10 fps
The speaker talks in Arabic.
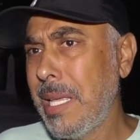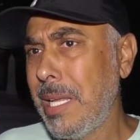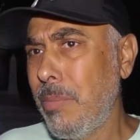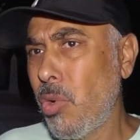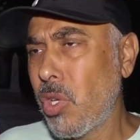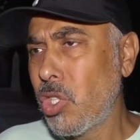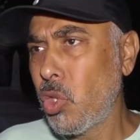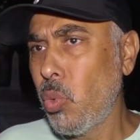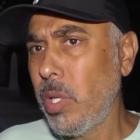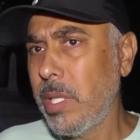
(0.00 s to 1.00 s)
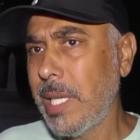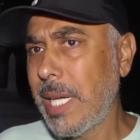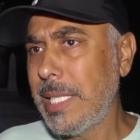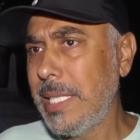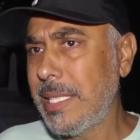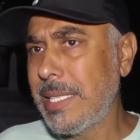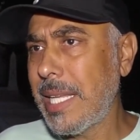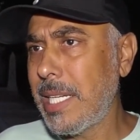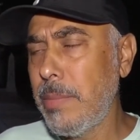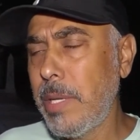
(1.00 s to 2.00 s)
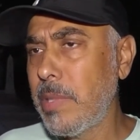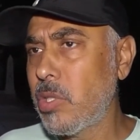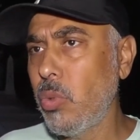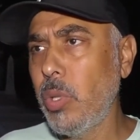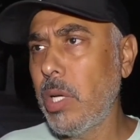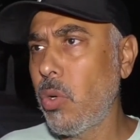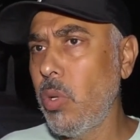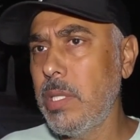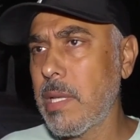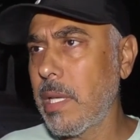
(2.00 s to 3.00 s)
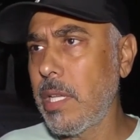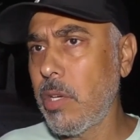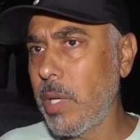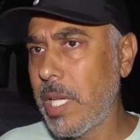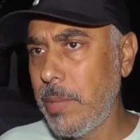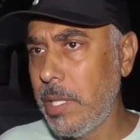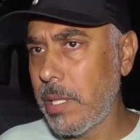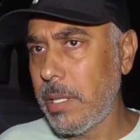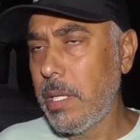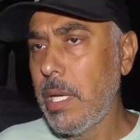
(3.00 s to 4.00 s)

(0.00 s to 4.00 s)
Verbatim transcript: المخرج هو يعني تقريبا مسؤول عن كل صغيرة وكبيرة